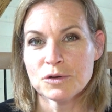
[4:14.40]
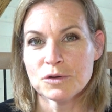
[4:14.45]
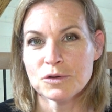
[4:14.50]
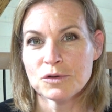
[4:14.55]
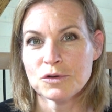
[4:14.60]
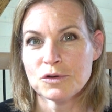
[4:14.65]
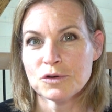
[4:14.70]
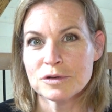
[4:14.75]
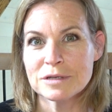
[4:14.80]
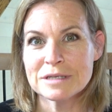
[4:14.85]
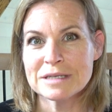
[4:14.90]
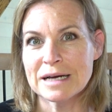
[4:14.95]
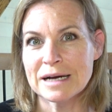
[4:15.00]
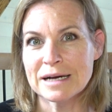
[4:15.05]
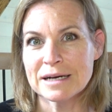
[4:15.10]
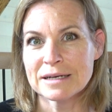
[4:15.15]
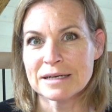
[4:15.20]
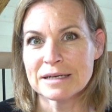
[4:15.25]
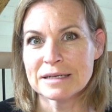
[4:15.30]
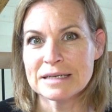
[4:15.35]
de
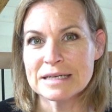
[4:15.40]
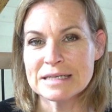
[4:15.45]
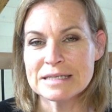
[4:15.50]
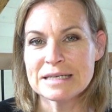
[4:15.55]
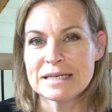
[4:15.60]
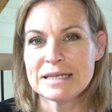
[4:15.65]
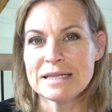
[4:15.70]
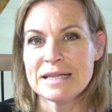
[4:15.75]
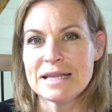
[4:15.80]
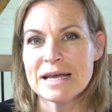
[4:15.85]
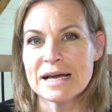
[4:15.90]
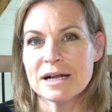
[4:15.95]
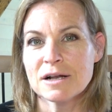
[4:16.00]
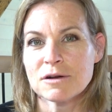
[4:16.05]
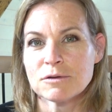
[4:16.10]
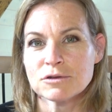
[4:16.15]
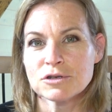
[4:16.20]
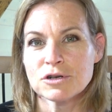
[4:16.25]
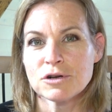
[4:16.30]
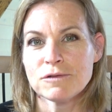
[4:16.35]
ça Qu'est-ce qui
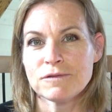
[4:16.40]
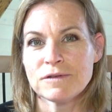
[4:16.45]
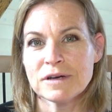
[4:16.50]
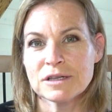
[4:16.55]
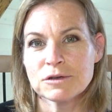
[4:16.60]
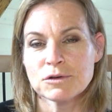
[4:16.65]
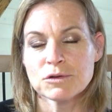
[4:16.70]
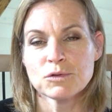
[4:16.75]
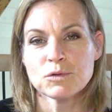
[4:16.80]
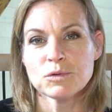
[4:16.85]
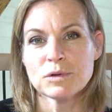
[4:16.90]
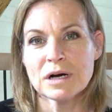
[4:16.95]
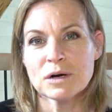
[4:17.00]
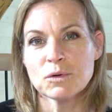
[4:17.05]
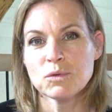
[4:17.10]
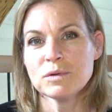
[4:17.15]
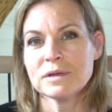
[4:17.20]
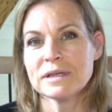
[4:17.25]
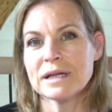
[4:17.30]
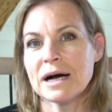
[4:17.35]
déclenche le fait que tout d'un
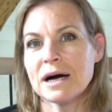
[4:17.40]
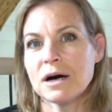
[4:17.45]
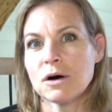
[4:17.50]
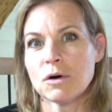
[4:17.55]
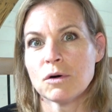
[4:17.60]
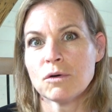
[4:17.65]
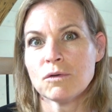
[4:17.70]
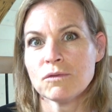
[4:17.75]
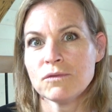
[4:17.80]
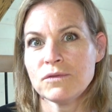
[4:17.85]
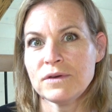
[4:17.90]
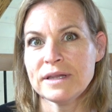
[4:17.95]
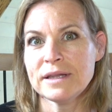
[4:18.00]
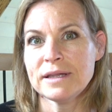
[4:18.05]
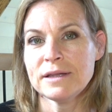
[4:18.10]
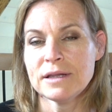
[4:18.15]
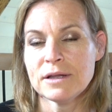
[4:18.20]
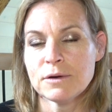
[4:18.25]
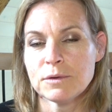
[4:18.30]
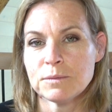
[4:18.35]
coup, tu as envie
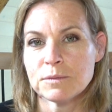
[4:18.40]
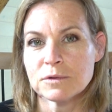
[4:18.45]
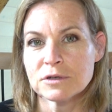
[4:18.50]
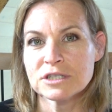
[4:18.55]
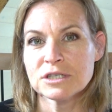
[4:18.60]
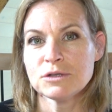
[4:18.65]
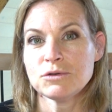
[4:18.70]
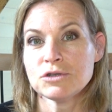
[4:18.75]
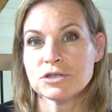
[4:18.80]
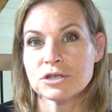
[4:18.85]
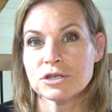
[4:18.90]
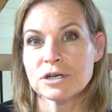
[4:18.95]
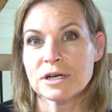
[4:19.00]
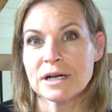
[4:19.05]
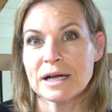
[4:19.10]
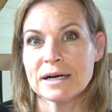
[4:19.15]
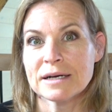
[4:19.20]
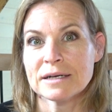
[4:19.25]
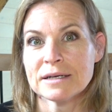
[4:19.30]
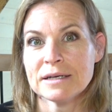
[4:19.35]
de manger du
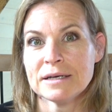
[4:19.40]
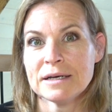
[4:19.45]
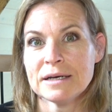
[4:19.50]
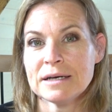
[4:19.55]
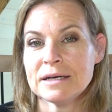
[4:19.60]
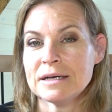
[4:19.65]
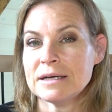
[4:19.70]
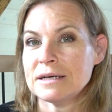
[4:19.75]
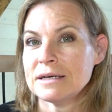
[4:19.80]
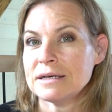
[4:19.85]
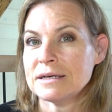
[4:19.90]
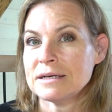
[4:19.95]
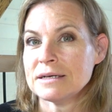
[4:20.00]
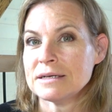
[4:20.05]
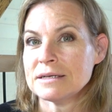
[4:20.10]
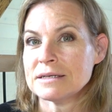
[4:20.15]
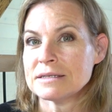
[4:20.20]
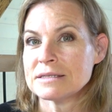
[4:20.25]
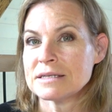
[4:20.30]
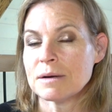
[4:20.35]
chocolat
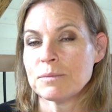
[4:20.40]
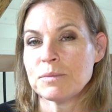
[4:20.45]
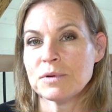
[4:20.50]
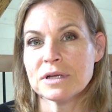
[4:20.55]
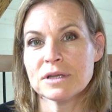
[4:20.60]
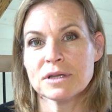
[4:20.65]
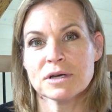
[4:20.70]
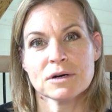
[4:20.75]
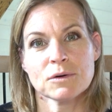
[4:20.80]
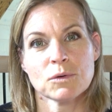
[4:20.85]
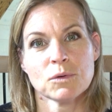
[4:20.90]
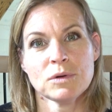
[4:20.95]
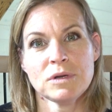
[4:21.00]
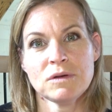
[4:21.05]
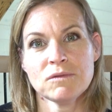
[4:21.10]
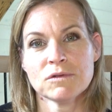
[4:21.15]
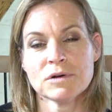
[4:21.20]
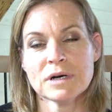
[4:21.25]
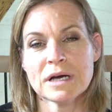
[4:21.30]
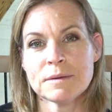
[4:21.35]
ça peut être au
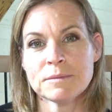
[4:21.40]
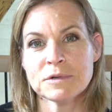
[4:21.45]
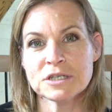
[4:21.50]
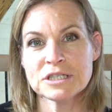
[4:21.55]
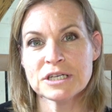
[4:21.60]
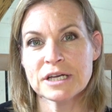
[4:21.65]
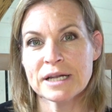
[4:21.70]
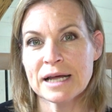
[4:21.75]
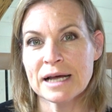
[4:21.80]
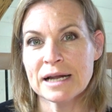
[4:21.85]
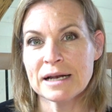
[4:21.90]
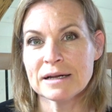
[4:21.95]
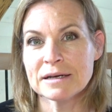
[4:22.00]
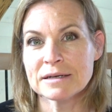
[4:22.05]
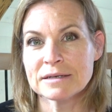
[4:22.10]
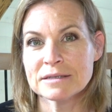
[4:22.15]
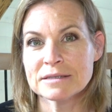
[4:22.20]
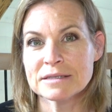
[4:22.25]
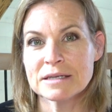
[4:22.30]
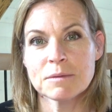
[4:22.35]
niveau
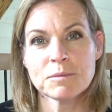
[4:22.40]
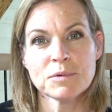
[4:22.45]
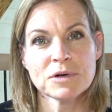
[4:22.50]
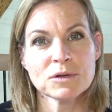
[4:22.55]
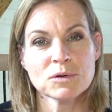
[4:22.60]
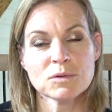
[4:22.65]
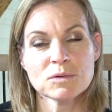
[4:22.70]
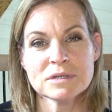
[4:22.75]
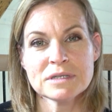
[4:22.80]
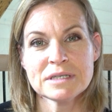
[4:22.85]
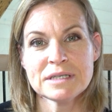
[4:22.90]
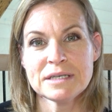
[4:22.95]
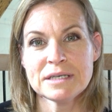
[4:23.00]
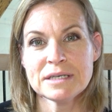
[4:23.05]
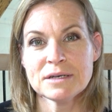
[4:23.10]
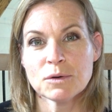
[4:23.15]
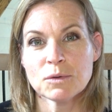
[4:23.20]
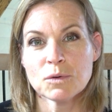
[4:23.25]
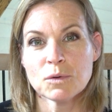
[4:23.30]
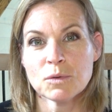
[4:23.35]
émotionnel, ça peut être
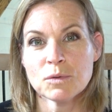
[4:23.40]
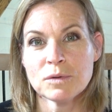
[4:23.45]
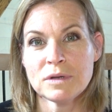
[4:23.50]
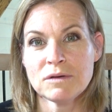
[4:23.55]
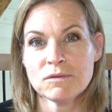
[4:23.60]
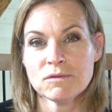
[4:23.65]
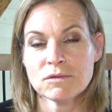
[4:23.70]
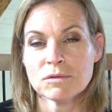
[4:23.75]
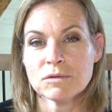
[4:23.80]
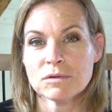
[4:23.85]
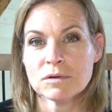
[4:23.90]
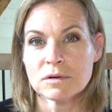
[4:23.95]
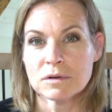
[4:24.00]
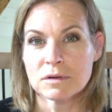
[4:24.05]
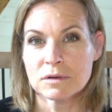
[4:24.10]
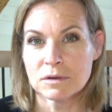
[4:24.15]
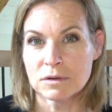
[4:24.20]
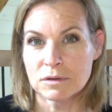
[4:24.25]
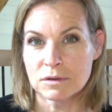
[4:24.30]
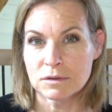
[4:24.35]
aussi au niveau
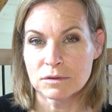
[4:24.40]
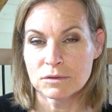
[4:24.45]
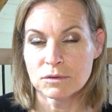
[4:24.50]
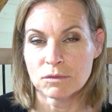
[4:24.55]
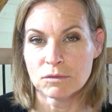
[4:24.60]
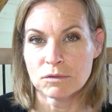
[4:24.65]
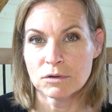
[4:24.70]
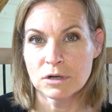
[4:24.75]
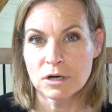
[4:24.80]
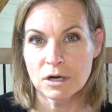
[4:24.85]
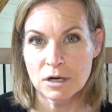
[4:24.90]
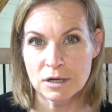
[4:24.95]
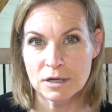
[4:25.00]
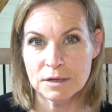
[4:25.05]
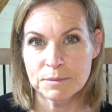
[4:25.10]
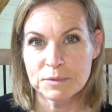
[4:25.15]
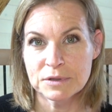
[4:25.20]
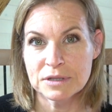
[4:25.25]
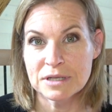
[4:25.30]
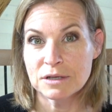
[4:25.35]
dans le
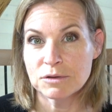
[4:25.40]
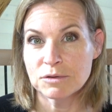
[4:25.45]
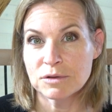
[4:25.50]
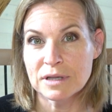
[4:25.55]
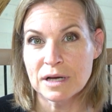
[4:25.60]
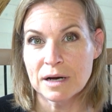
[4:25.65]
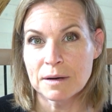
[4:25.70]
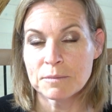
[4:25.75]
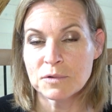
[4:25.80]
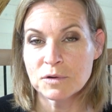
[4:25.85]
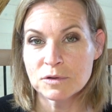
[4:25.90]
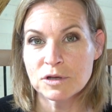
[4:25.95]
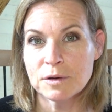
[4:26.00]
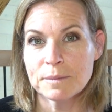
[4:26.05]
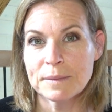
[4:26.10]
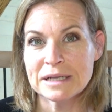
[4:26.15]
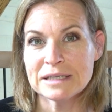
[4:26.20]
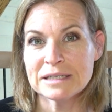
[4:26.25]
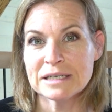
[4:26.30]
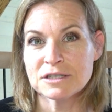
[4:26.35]
corps. Peut-être que tu as un manque de
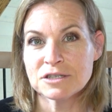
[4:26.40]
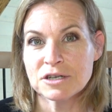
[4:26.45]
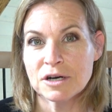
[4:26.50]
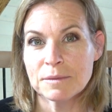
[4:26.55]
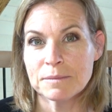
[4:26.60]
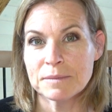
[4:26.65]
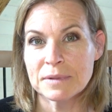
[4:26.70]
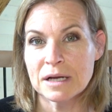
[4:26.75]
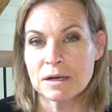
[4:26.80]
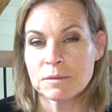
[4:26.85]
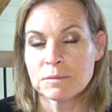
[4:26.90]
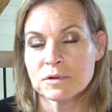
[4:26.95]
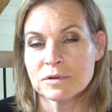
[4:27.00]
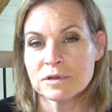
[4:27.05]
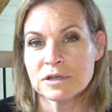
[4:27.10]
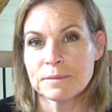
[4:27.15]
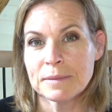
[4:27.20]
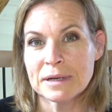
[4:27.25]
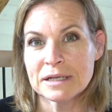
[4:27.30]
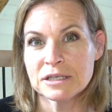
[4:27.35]
magnésium et le
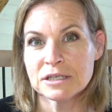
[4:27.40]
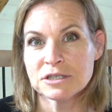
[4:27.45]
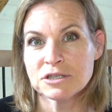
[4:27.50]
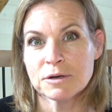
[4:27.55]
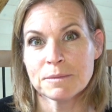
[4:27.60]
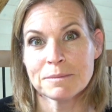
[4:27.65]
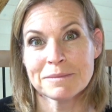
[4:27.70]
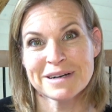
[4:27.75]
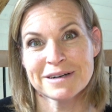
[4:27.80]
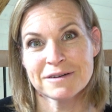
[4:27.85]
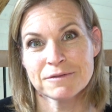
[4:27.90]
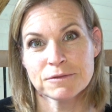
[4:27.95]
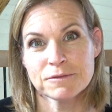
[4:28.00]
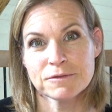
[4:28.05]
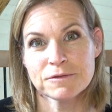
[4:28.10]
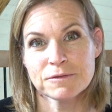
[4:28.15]
manque de magnésium, bah,